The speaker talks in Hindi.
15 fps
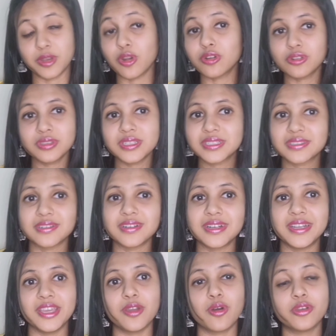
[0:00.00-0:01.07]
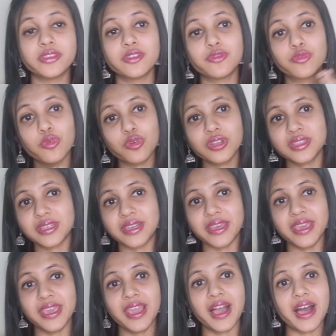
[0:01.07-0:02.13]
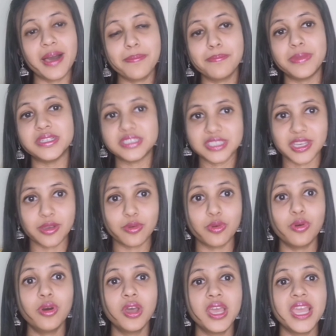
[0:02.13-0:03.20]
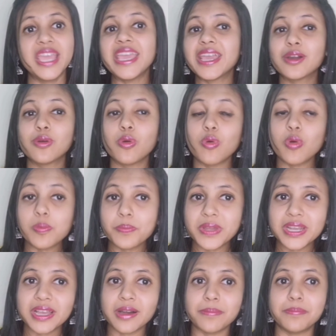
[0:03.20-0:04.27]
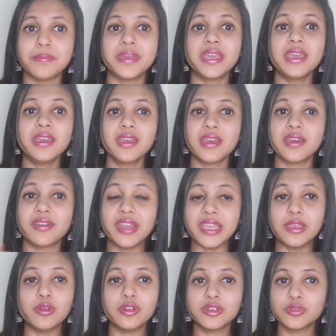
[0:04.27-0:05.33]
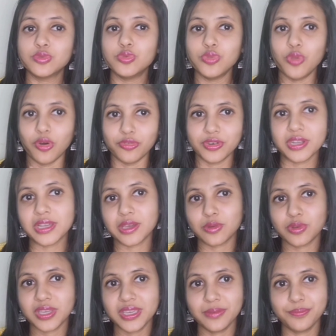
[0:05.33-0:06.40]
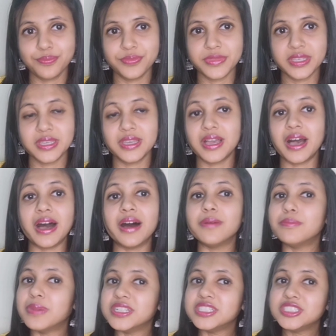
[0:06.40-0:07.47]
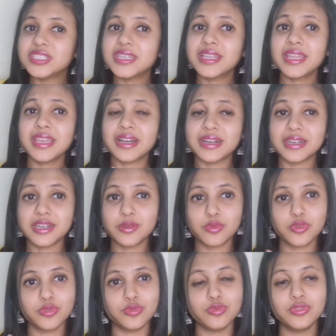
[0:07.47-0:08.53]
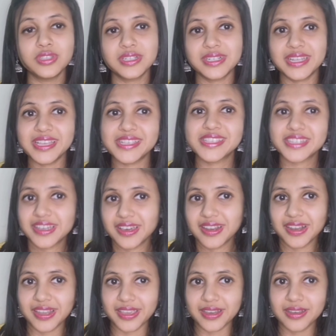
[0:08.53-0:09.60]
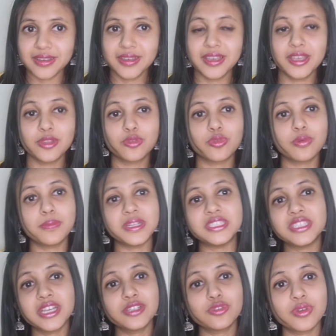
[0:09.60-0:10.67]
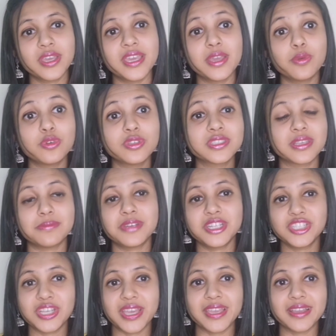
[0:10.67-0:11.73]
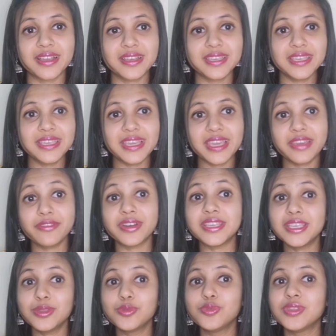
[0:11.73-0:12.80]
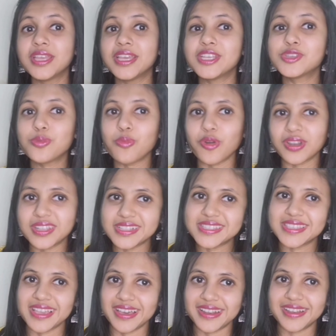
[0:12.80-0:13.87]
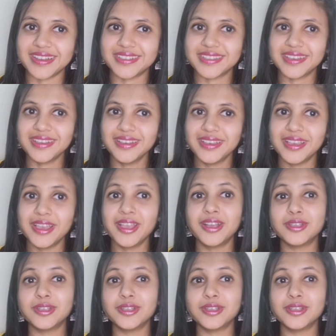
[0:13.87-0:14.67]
डे पे नॉट ऑन द थर्ड डे ऑन द फोर्थ डे आप बच्चे को एक ओपन कप में रेगुलर दूध ऑफ़र करोगे बच्चे ने अगर वो दूध टेस्ट कर लिया तो बच्चा जो है वो समझ जाएगा कि ये वही दूध है जो बॉटल से आ रहा था